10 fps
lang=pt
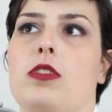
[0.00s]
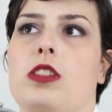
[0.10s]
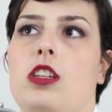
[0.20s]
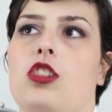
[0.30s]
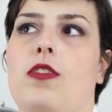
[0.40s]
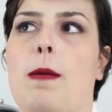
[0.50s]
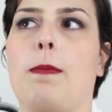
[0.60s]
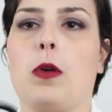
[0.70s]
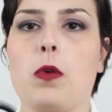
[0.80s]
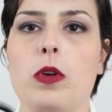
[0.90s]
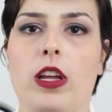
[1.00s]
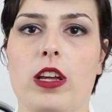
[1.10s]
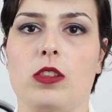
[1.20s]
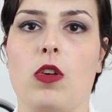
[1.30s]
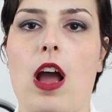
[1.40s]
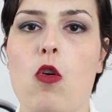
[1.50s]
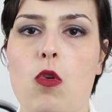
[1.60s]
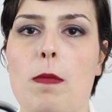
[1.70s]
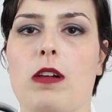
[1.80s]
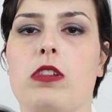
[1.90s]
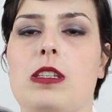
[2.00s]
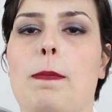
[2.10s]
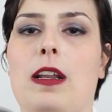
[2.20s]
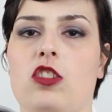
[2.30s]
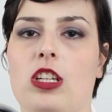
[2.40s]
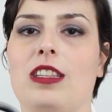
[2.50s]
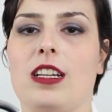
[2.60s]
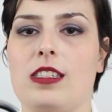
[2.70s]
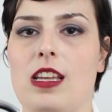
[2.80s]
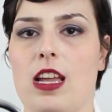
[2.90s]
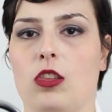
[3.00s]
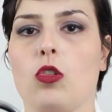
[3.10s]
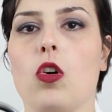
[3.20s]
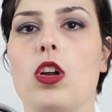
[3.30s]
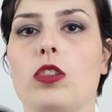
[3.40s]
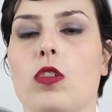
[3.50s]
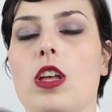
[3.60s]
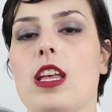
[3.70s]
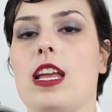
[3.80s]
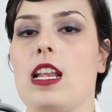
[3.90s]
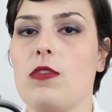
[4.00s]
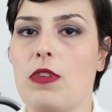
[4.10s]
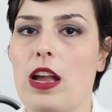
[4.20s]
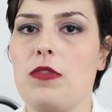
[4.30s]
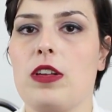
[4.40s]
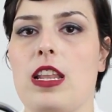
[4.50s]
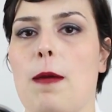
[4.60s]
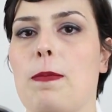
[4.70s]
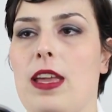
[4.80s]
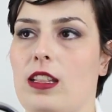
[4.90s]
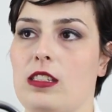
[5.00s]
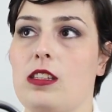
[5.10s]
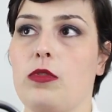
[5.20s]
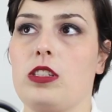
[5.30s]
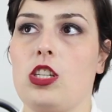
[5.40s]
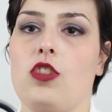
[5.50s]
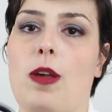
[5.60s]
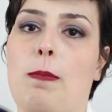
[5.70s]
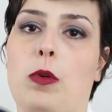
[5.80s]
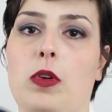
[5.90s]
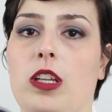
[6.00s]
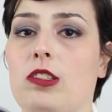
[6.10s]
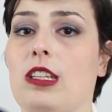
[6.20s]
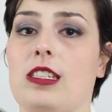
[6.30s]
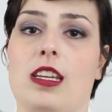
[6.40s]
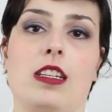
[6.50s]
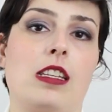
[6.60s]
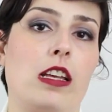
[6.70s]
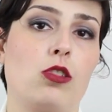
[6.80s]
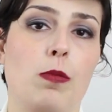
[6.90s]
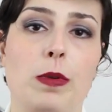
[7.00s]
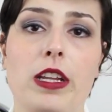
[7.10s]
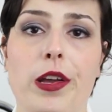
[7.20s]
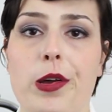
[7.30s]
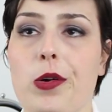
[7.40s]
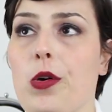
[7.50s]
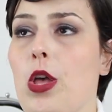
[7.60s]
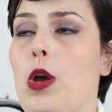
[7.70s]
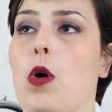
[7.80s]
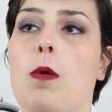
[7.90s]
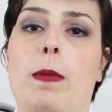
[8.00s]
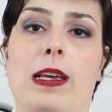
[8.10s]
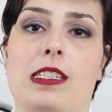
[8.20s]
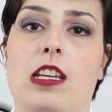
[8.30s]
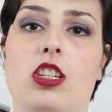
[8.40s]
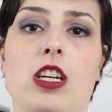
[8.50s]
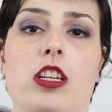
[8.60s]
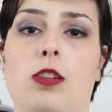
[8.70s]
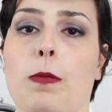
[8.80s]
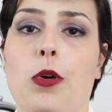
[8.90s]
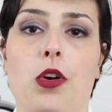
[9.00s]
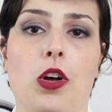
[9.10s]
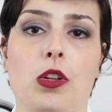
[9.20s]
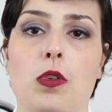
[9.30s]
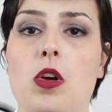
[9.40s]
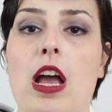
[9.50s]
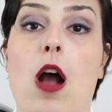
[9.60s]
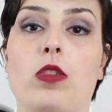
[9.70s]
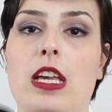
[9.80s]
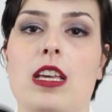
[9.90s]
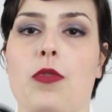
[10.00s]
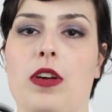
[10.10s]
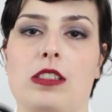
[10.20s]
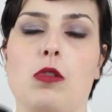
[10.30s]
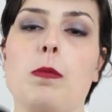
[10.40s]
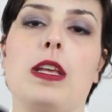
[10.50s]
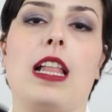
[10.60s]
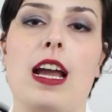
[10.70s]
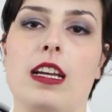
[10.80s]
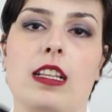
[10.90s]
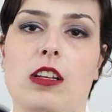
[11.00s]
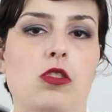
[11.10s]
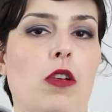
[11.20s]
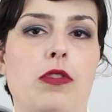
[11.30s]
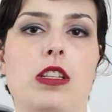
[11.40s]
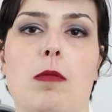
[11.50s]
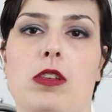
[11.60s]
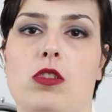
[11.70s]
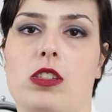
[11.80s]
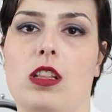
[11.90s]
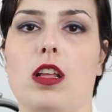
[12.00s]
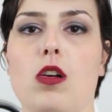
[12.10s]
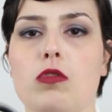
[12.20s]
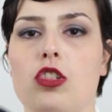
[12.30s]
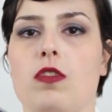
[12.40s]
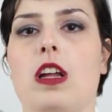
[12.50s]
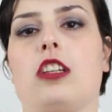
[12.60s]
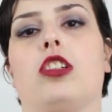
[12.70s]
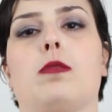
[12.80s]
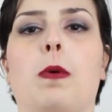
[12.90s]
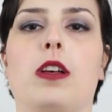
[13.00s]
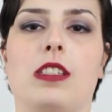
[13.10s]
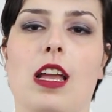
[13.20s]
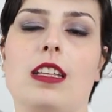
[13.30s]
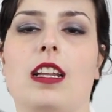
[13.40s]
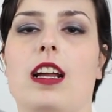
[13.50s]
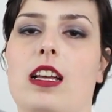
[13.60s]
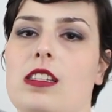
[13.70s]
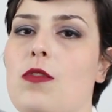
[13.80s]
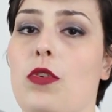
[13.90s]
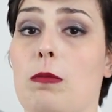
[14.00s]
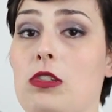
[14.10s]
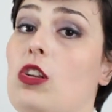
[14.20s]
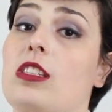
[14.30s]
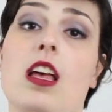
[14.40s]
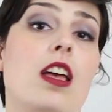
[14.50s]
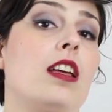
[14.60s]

você estiver procurando alguma coisa para te trazer retorno, ele vai valer a pena. Se você estiver procurando terceirizar a sua opinião ou uma receitinha de bolo, alguém que faça um milagre na sua vida, mas você não estiver disposta a entregar as informações,